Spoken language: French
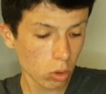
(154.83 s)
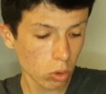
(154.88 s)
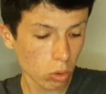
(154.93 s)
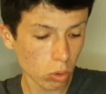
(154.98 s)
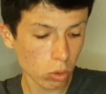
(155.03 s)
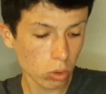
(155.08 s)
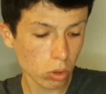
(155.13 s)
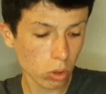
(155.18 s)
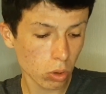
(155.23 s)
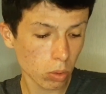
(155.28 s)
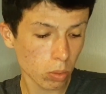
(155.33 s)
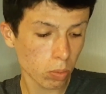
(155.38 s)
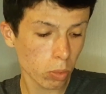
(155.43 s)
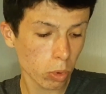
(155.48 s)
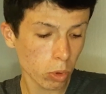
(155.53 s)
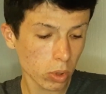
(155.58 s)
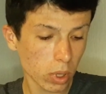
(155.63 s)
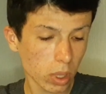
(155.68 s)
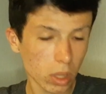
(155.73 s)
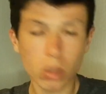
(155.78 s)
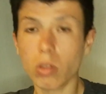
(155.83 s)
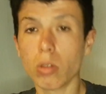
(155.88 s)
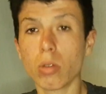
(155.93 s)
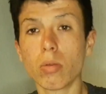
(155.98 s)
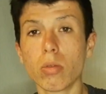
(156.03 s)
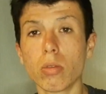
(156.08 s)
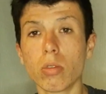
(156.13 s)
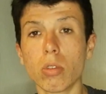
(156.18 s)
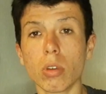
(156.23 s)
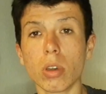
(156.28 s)
Donc euh, peut-être que
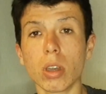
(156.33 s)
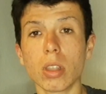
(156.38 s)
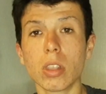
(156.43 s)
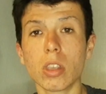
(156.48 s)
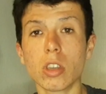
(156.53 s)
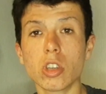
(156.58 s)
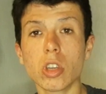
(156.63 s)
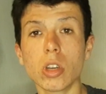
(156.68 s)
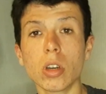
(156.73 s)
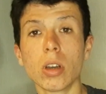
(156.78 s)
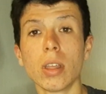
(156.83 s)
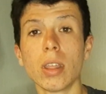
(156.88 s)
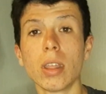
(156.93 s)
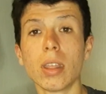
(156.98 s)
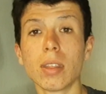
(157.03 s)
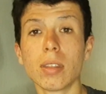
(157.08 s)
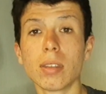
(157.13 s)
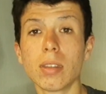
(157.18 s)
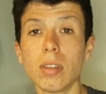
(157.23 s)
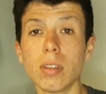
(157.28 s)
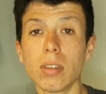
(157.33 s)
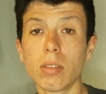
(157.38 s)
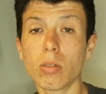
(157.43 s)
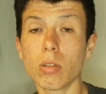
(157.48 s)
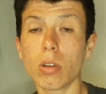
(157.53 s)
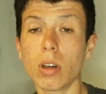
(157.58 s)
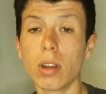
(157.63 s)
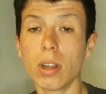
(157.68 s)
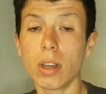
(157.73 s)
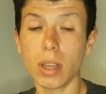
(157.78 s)
vous serez déjà qui
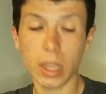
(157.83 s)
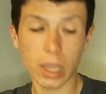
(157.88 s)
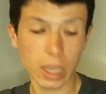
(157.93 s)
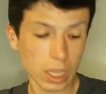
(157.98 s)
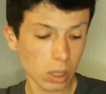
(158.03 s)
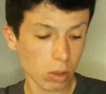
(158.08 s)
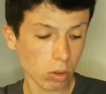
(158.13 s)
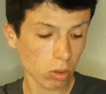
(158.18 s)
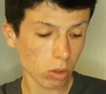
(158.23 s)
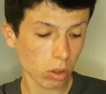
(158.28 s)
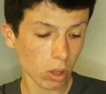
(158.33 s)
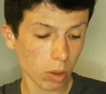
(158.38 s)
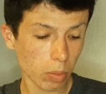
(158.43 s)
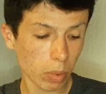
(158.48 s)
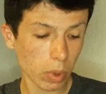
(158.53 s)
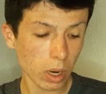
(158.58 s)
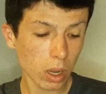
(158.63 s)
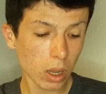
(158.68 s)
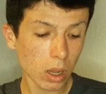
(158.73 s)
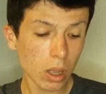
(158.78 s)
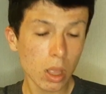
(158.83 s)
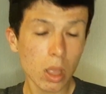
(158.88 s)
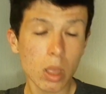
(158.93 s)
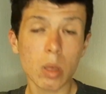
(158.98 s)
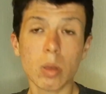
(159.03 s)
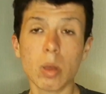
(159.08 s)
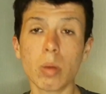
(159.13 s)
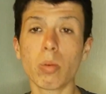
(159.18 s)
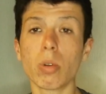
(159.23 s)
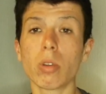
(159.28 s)
sera là et qui ne sera pas là.
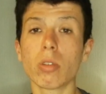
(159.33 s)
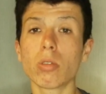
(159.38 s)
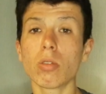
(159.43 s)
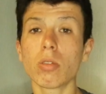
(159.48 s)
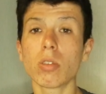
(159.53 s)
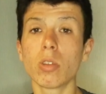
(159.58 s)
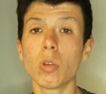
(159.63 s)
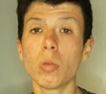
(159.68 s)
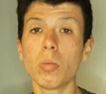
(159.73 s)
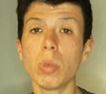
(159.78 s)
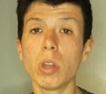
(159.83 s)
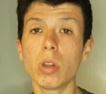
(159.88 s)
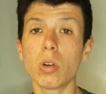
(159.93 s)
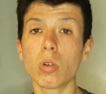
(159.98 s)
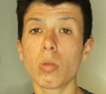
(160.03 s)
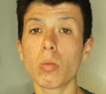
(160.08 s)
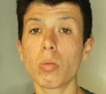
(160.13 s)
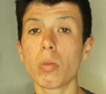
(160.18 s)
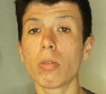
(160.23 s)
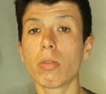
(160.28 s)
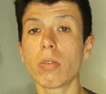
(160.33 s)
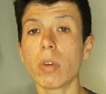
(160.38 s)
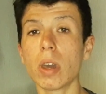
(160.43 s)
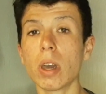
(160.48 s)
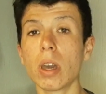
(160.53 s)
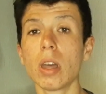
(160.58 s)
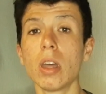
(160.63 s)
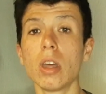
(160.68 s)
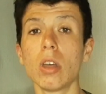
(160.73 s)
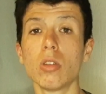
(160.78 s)
Et pour l'instant, c'est le bilan qu'on peut
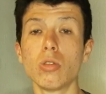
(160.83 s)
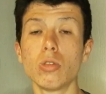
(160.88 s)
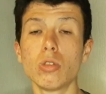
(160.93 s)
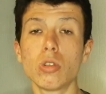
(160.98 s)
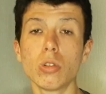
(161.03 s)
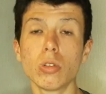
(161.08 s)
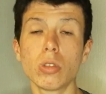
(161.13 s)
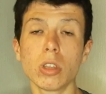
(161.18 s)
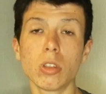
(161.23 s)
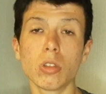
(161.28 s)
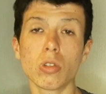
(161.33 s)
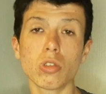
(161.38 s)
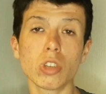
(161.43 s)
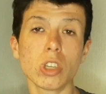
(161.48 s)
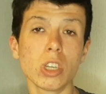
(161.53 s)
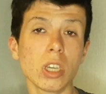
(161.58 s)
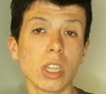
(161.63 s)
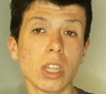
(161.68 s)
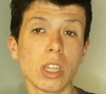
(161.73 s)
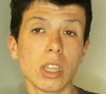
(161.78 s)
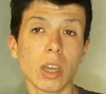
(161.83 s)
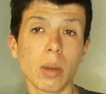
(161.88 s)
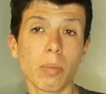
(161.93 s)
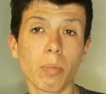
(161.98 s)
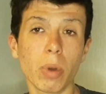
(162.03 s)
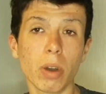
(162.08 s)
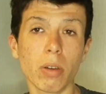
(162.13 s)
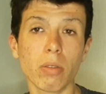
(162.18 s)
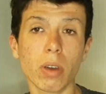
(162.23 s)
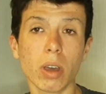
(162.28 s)
faire. Du côté d'Angers, il n'y a
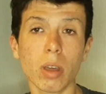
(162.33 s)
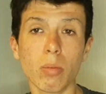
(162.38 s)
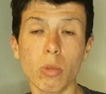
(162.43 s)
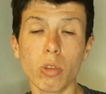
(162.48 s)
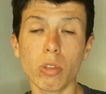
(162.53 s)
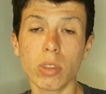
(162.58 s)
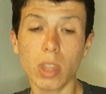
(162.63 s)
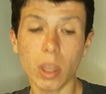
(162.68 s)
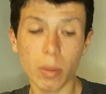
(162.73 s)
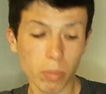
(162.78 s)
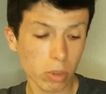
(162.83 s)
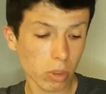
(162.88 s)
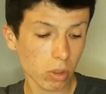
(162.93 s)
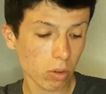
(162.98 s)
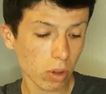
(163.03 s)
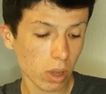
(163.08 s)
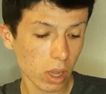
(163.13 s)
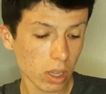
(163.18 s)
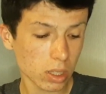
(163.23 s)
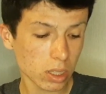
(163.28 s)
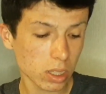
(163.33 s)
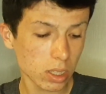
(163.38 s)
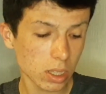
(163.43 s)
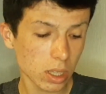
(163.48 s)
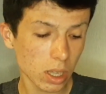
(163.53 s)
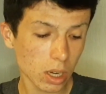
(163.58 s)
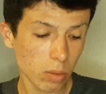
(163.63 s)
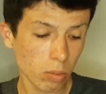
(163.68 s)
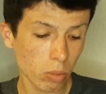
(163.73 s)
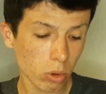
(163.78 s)
pas vraiment d'absent à
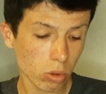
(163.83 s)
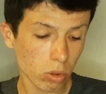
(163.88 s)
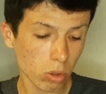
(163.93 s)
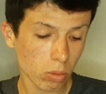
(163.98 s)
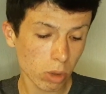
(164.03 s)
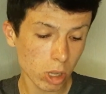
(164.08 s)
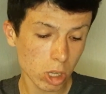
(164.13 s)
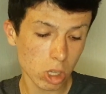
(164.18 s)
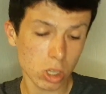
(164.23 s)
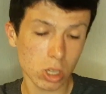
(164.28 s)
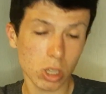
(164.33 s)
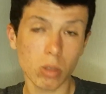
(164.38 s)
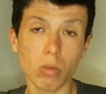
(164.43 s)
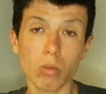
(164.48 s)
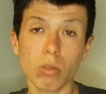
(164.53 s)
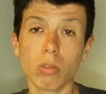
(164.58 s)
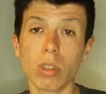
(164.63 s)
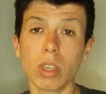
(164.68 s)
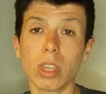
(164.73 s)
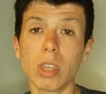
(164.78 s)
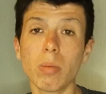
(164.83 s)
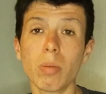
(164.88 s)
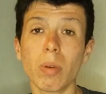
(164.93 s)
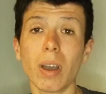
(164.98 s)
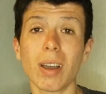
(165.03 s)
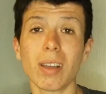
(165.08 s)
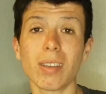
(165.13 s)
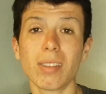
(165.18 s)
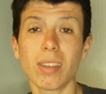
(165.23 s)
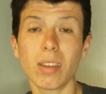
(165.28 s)
signaler pour ce match. C'est donc une équipe
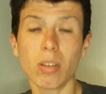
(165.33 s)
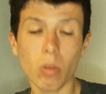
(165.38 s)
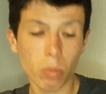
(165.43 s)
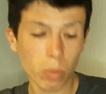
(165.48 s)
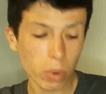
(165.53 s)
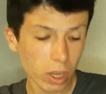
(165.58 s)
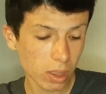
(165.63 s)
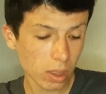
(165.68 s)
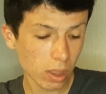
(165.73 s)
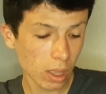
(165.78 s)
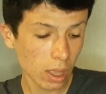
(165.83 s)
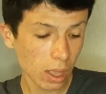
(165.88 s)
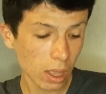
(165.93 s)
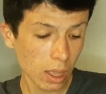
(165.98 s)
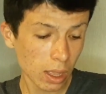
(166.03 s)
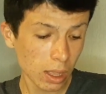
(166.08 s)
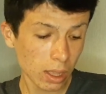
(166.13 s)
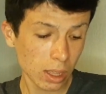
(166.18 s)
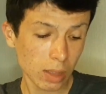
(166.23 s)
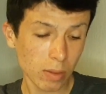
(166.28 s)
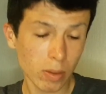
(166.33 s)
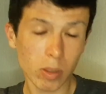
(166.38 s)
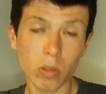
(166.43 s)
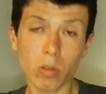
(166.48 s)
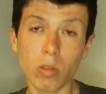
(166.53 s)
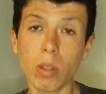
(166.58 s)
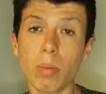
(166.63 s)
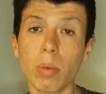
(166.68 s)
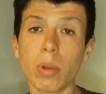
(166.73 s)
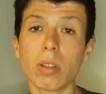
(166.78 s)
assez complète qui va
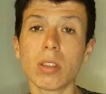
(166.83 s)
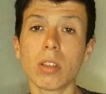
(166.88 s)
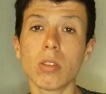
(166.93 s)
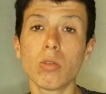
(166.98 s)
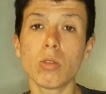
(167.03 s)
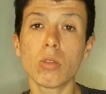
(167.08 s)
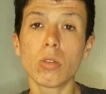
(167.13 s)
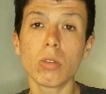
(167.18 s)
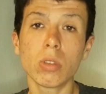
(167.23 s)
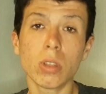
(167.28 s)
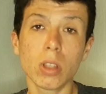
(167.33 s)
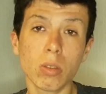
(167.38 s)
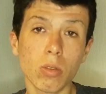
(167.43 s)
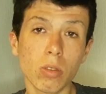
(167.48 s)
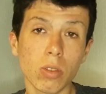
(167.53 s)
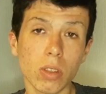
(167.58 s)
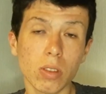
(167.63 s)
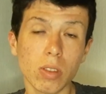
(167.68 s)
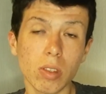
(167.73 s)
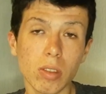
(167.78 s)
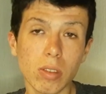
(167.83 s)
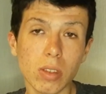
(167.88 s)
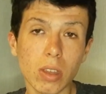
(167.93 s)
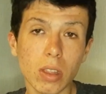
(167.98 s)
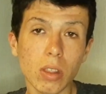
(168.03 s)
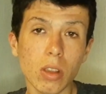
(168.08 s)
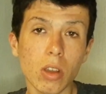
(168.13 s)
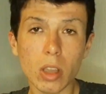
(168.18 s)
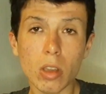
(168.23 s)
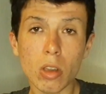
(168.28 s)
se déplacer du côté de
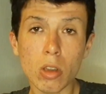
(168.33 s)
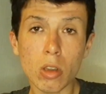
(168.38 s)
Saint-Etienne.